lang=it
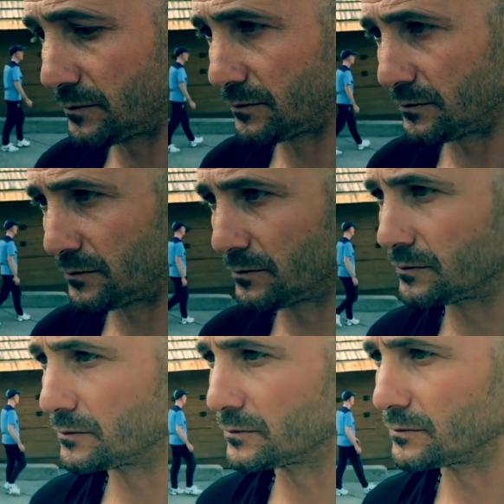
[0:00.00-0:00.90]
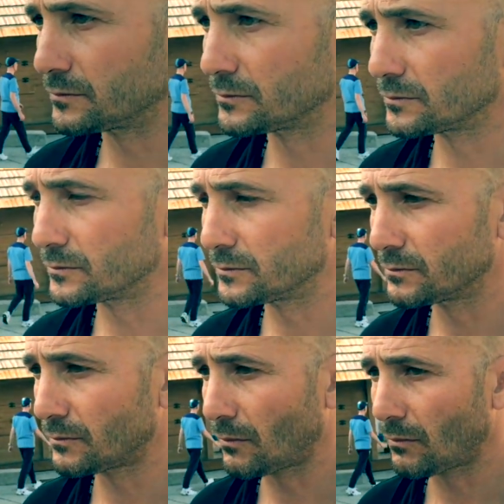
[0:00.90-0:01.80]
Forte mercato
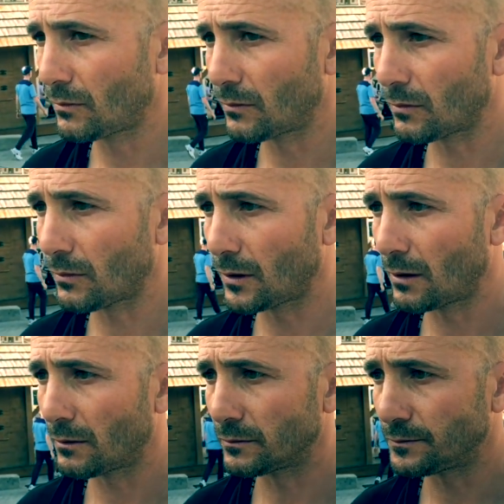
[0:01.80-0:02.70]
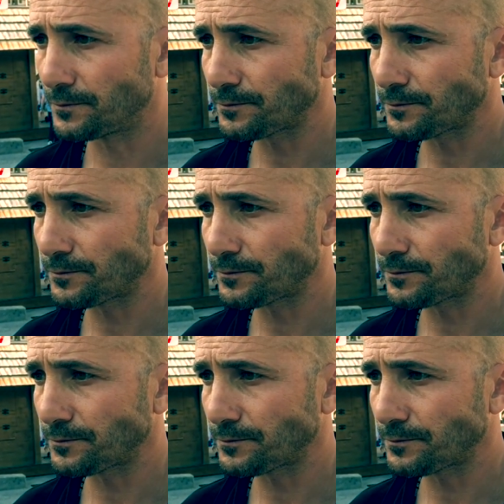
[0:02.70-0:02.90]
invece, non so, in settimana ti